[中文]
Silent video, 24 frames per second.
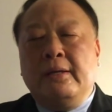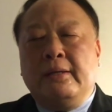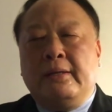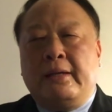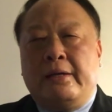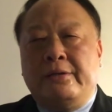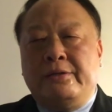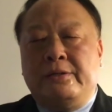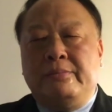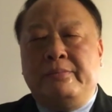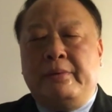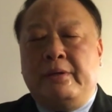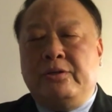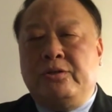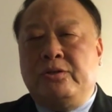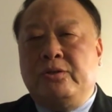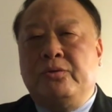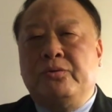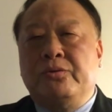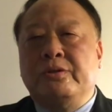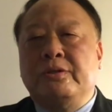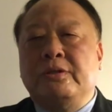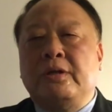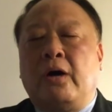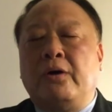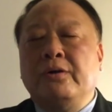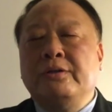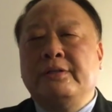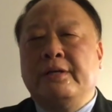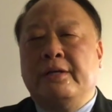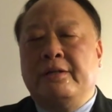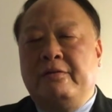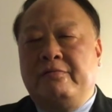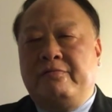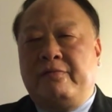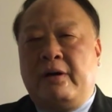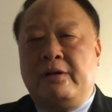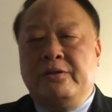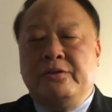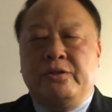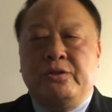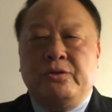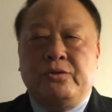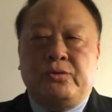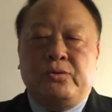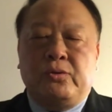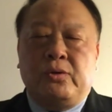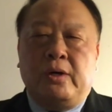他基本是用小写的方
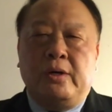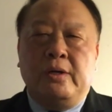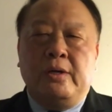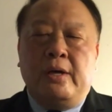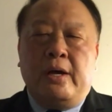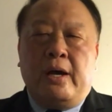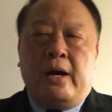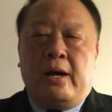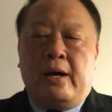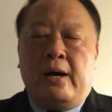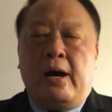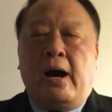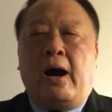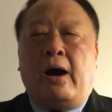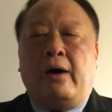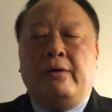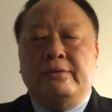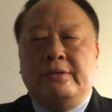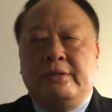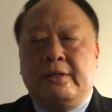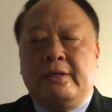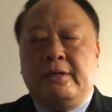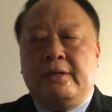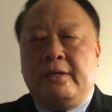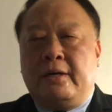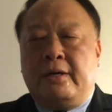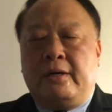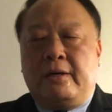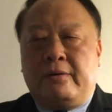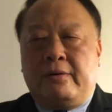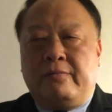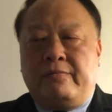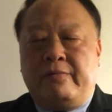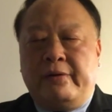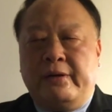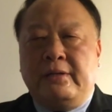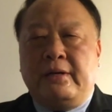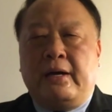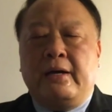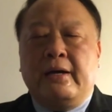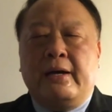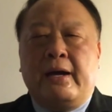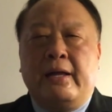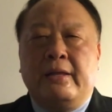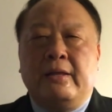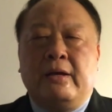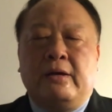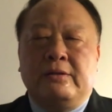式说很好，这个非常
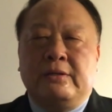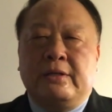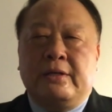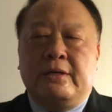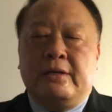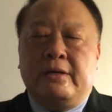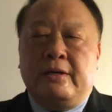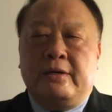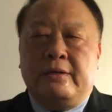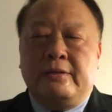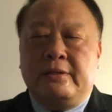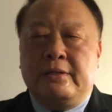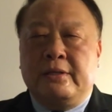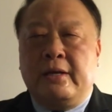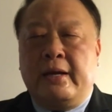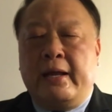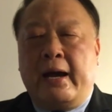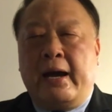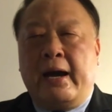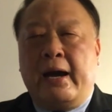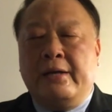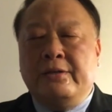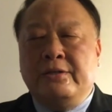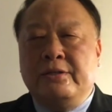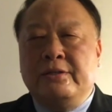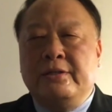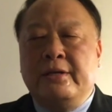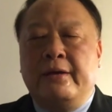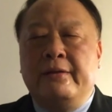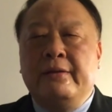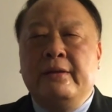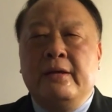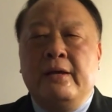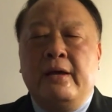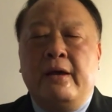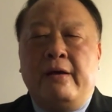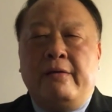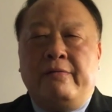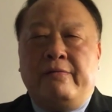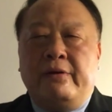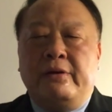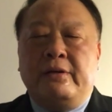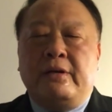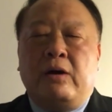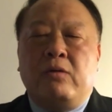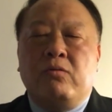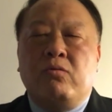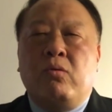看到这个这个两韩之间
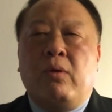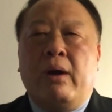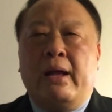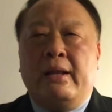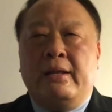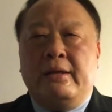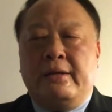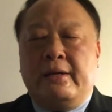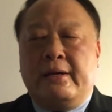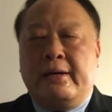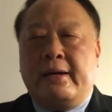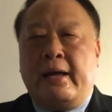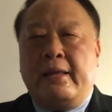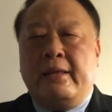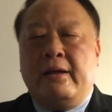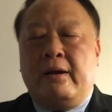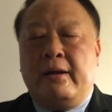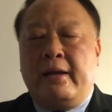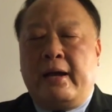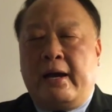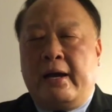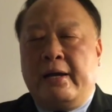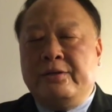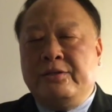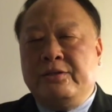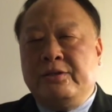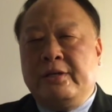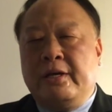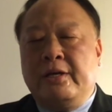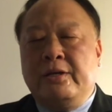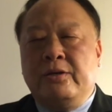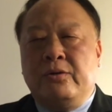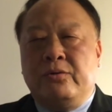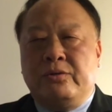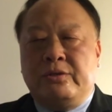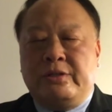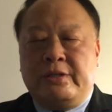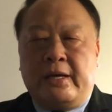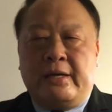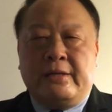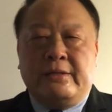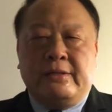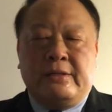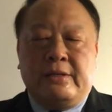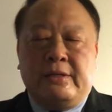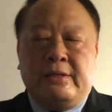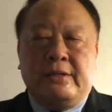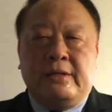非常快乐的看到两韩之间有这样
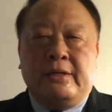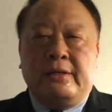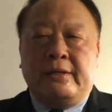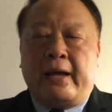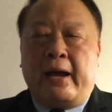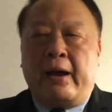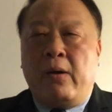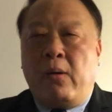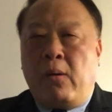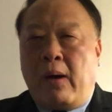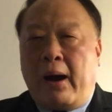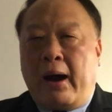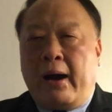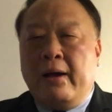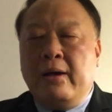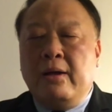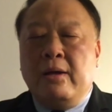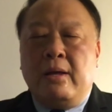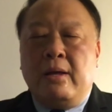子的这个谈话，